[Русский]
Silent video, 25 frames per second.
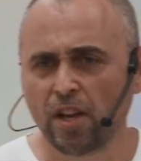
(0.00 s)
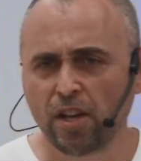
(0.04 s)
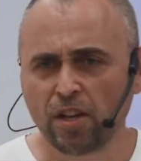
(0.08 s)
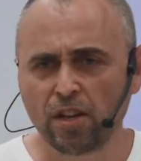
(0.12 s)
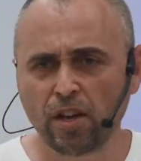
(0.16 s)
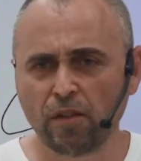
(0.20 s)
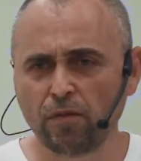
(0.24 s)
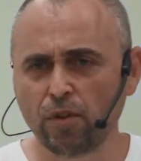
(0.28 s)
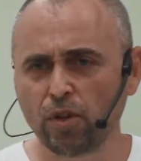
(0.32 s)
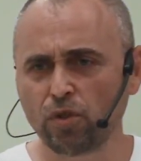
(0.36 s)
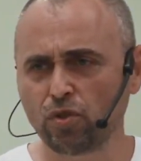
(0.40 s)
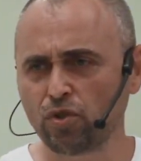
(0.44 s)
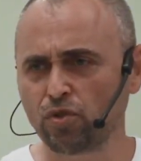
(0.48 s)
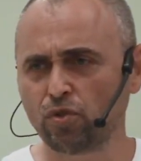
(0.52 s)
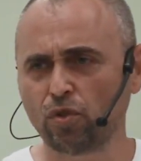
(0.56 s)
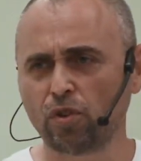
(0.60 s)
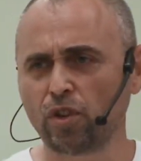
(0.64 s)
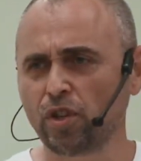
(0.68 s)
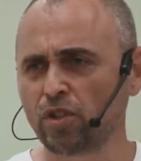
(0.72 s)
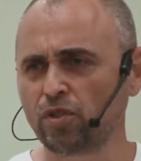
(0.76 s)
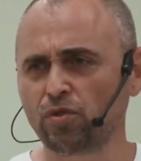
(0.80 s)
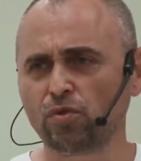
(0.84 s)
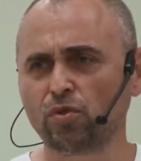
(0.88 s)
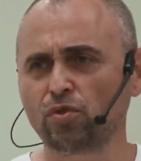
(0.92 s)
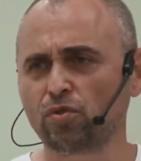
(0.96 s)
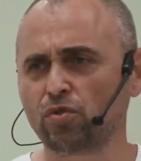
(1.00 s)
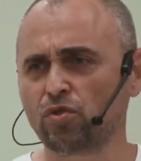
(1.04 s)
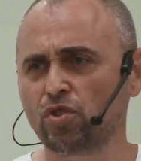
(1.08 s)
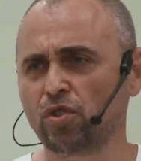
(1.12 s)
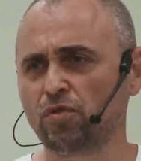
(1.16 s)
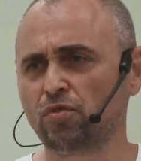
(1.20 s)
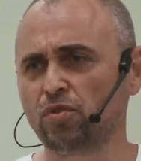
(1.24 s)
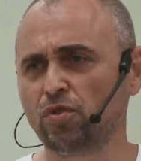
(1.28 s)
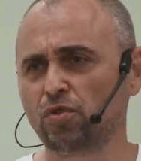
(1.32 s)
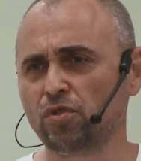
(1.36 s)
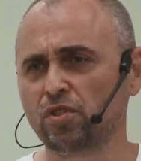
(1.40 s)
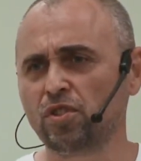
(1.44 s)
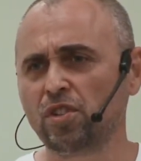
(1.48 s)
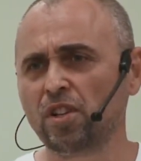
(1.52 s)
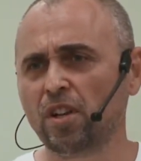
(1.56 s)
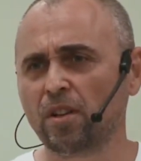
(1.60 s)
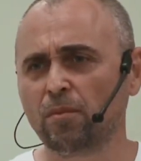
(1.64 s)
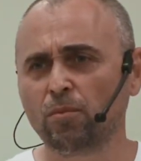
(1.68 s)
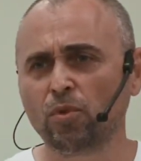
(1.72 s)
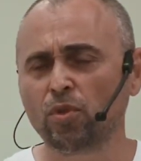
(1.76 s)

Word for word: Я верю, что Христос уже все сделал.